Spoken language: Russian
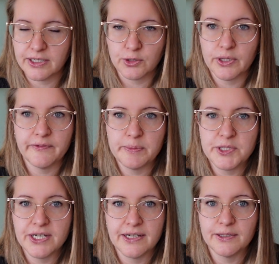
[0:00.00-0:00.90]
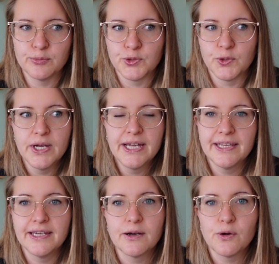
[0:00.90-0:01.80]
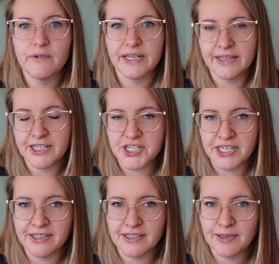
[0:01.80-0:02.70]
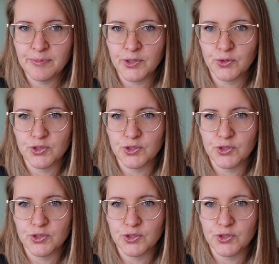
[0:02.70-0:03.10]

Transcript: которые вообще к этому никакого отношения не имеют.